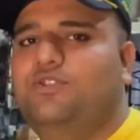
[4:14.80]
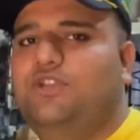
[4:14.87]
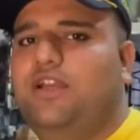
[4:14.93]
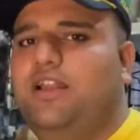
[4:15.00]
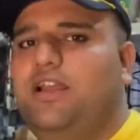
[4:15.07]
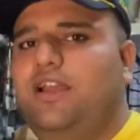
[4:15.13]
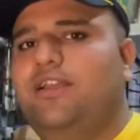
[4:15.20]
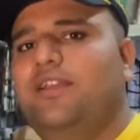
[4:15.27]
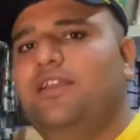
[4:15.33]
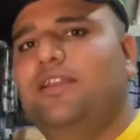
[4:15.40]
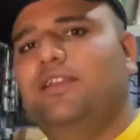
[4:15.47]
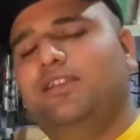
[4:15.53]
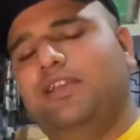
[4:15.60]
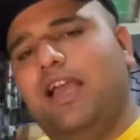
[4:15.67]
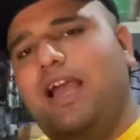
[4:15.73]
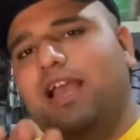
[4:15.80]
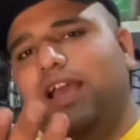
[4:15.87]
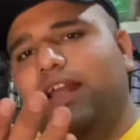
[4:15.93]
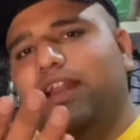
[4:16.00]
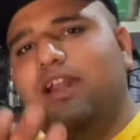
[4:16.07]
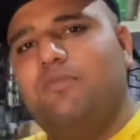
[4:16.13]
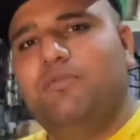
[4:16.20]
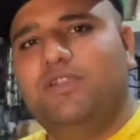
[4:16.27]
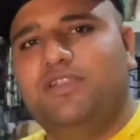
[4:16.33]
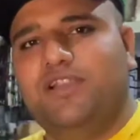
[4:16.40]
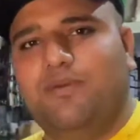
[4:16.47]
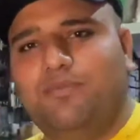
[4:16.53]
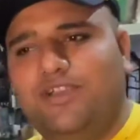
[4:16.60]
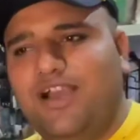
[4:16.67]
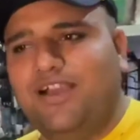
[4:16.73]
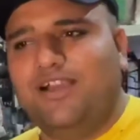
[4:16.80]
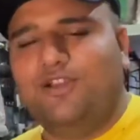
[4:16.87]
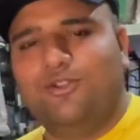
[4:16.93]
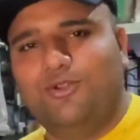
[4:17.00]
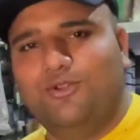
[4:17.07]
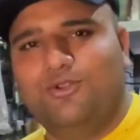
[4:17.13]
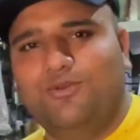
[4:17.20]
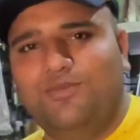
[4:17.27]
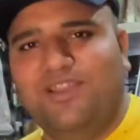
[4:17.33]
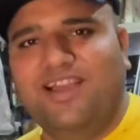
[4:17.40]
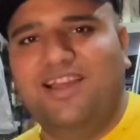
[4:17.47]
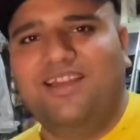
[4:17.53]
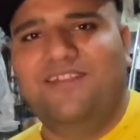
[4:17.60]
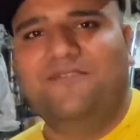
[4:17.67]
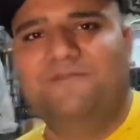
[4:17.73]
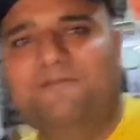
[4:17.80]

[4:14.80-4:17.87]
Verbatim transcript: जाना है क्या यार एडमिन साहब क्या करते हो तुम यार